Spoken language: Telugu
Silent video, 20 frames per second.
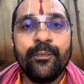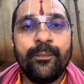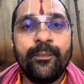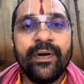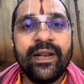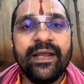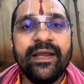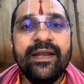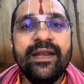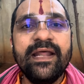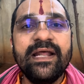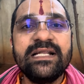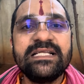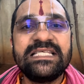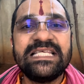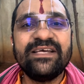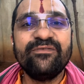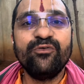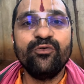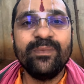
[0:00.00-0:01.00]

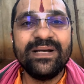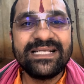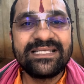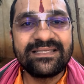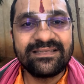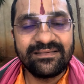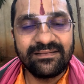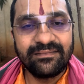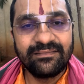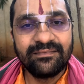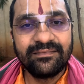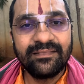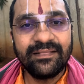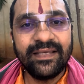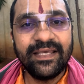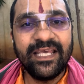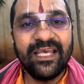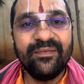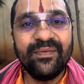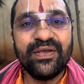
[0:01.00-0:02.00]
ప్రెగ్నెన్సీ ఉమెన్స్
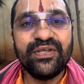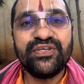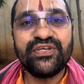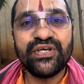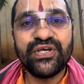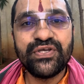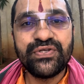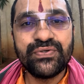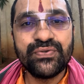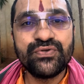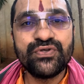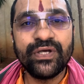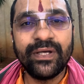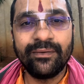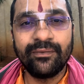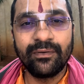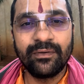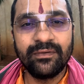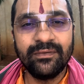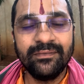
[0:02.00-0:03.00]
ఏమేం చేయొచ్చు
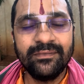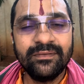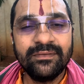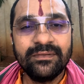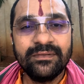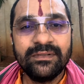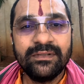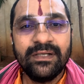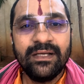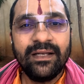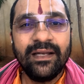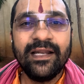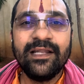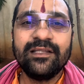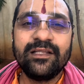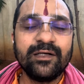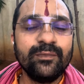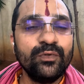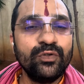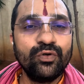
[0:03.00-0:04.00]
చేయకూడదు నేను
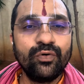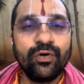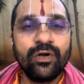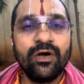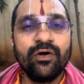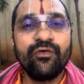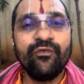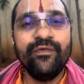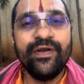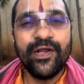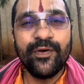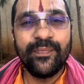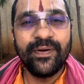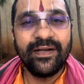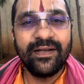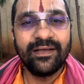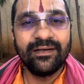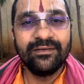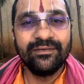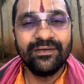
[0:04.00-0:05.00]
ఇంతకుముందు కూడా ఒక వీడియో
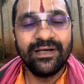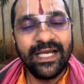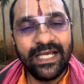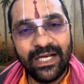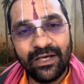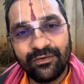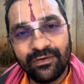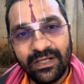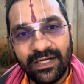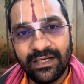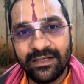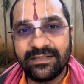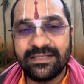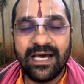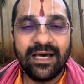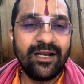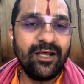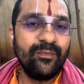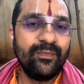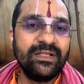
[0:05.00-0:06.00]
పెట్టాను అయినా కూడా నన్ను
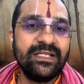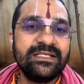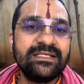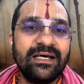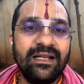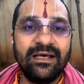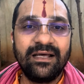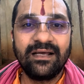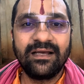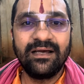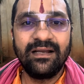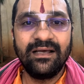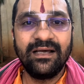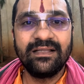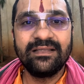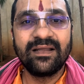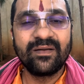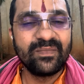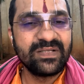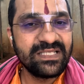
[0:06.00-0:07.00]
చాలామంది చాలా రకాలుగా
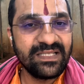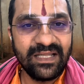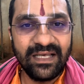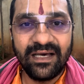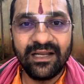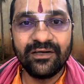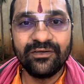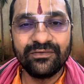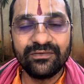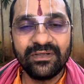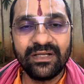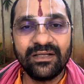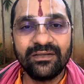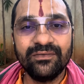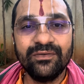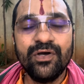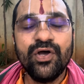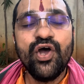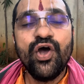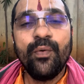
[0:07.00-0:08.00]
ధర్మ సందేహాలు అడుగుతున్నారు
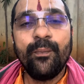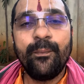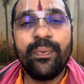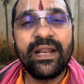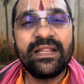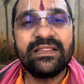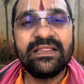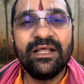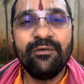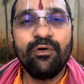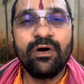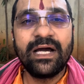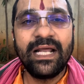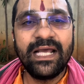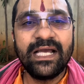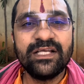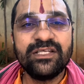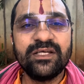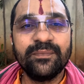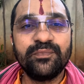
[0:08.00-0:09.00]
ప్రతి
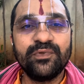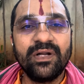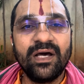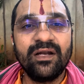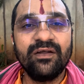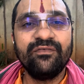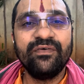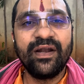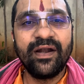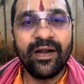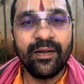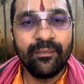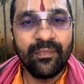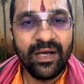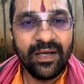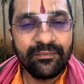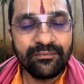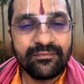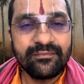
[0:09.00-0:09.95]
ఒక్కరికి చెప్తున్నాను వినండమ్మా